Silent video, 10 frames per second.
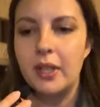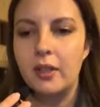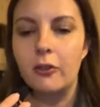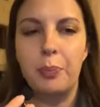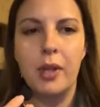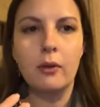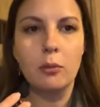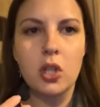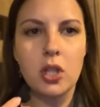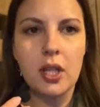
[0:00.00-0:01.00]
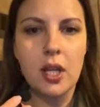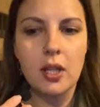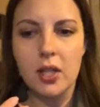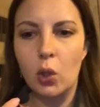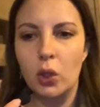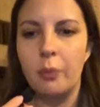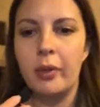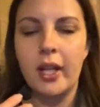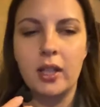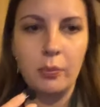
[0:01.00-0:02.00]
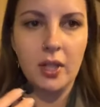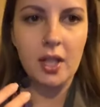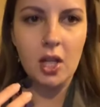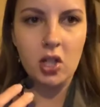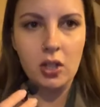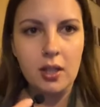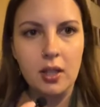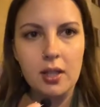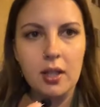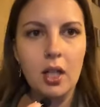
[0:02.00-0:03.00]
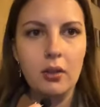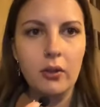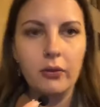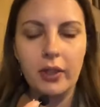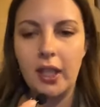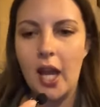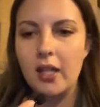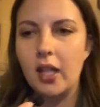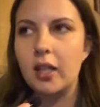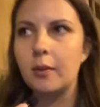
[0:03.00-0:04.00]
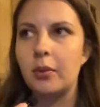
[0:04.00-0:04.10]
принял в первом чтении законопроект о прозрачности иностранного влияния.